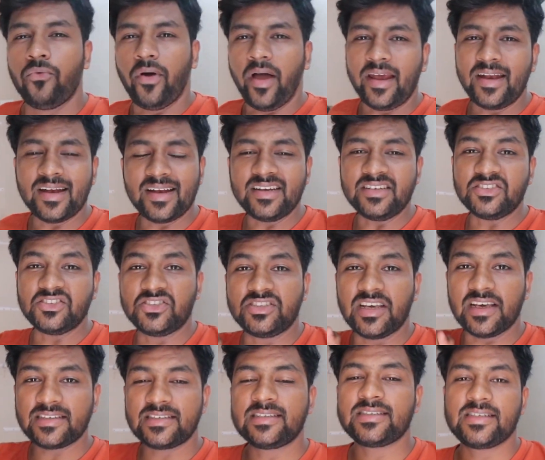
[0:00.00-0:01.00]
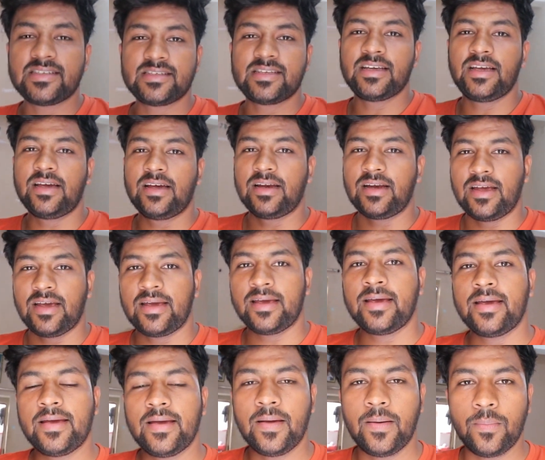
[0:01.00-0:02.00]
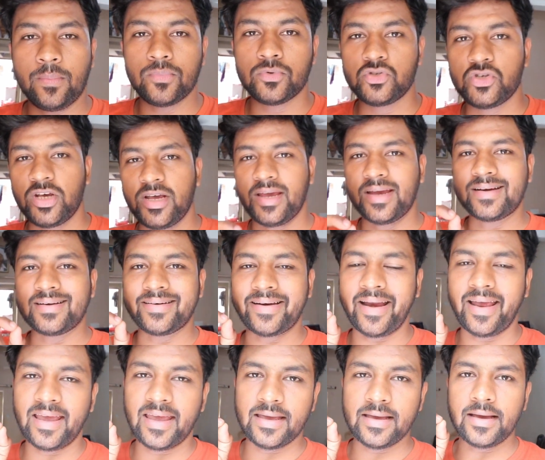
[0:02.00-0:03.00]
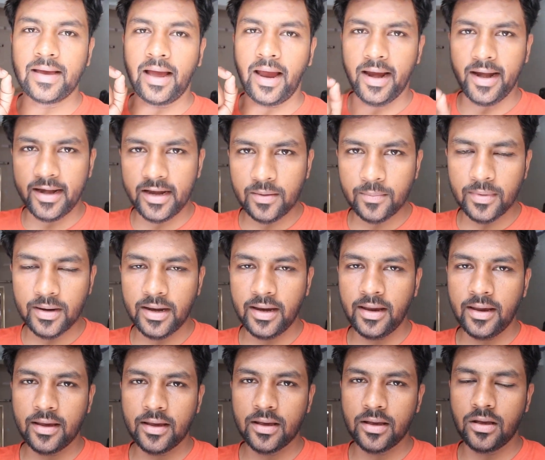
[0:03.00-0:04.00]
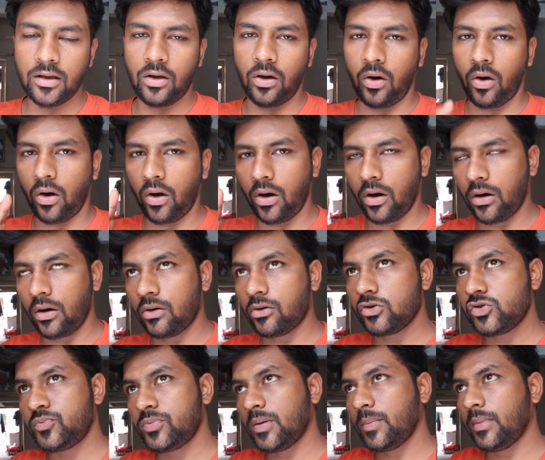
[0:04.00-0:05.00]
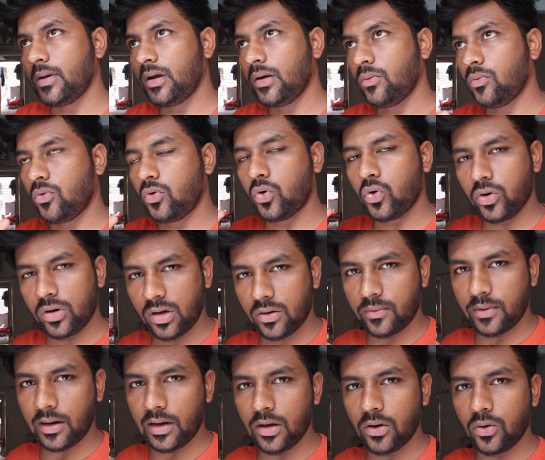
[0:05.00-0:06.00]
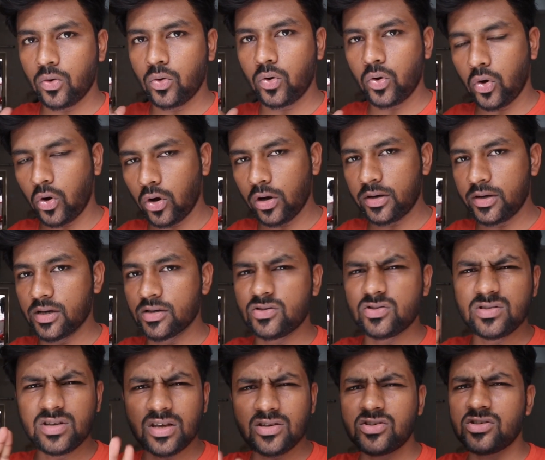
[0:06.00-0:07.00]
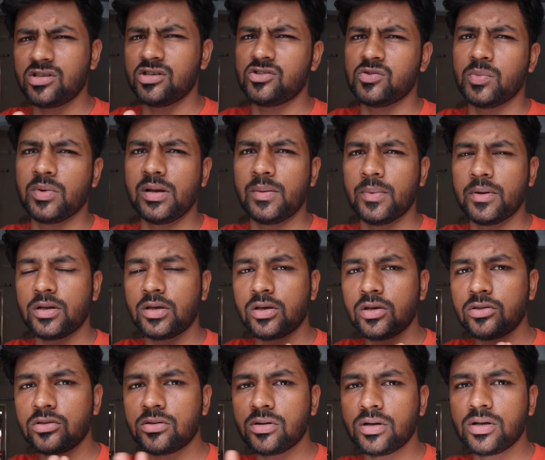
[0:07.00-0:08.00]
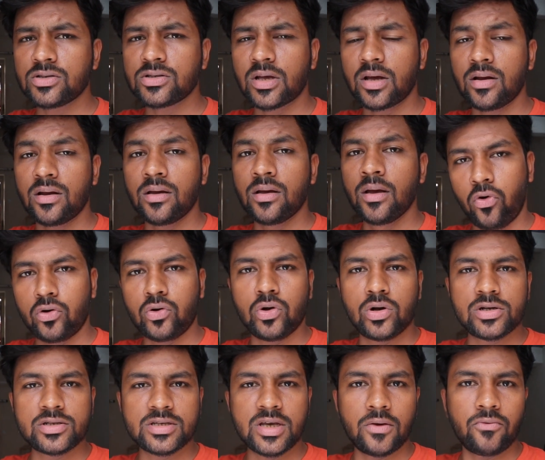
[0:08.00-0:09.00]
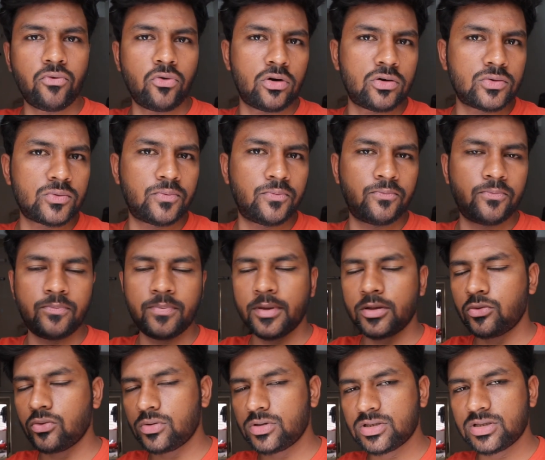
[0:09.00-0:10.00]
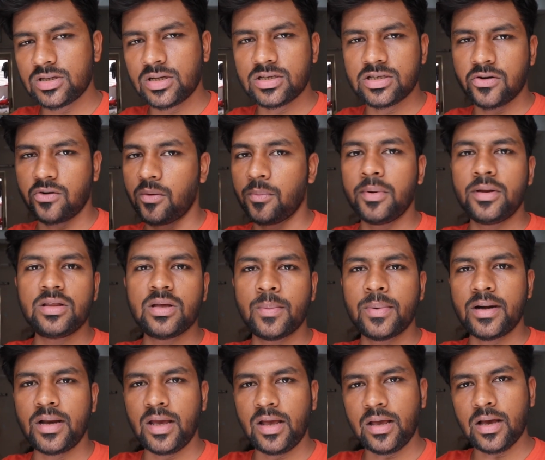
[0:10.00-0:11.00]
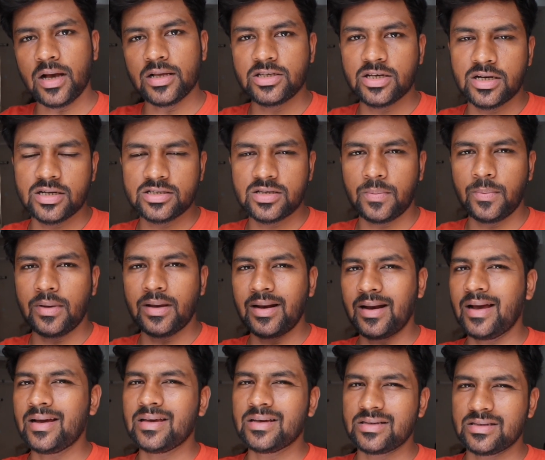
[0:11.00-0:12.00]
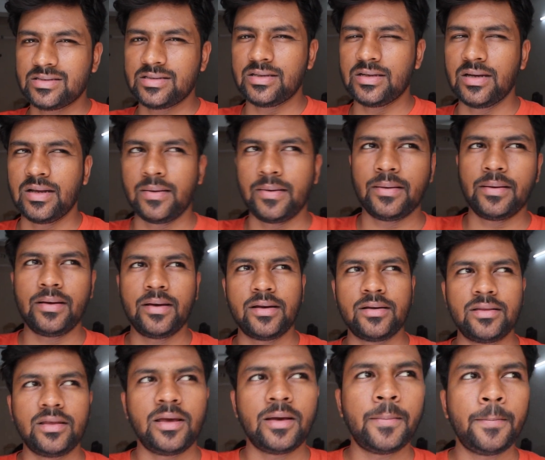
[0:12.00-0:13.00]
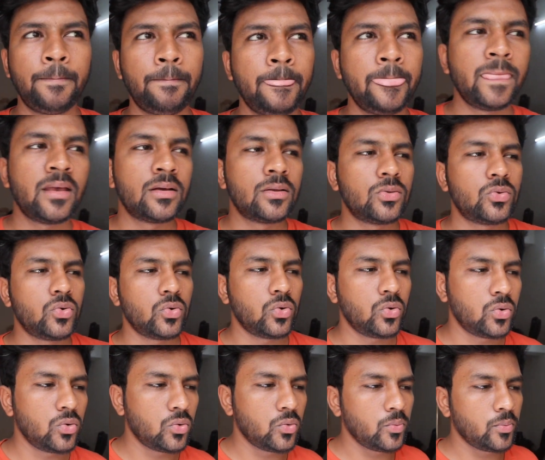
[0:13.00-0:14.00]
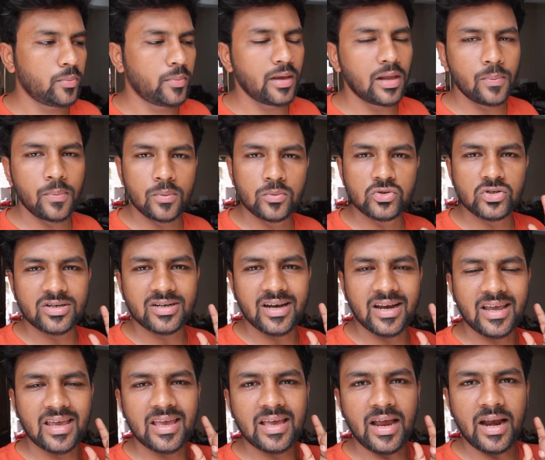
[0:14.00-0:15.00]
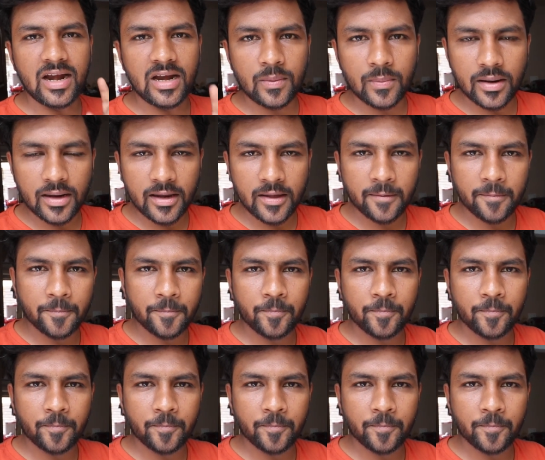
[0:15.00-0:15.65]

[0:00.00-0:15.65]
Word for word: फाइनली जैसे तैसे करके मुझे एक ट्रैकिंग आईडी मिली और उस पर मैंने वो कुरियर वाले को कॉल किया छः तैसे मिली पर कितने सारे फ़ोन कॉल्स के फ़ोन पे तो किसी ने जवाब नहीं दिया बट एक अचानक से मेल आ गया किसी ने कर दिया तो मेल पे मुझे ट्रैकिंग आईडी मिली